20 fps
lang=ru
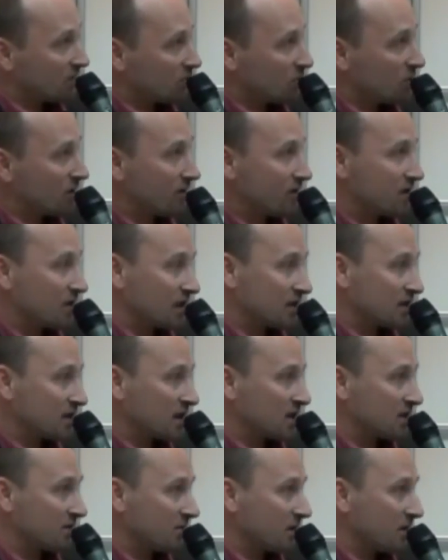ну, давайте так
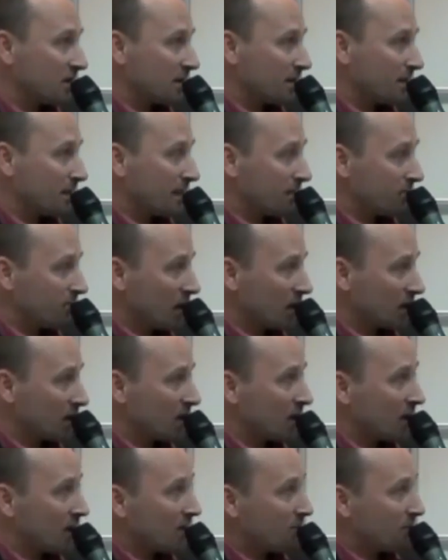скажем,
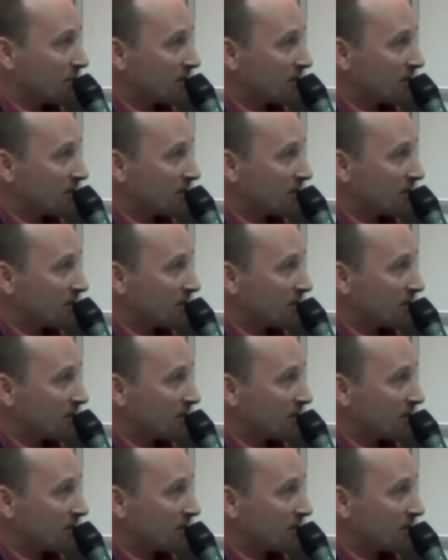мягко,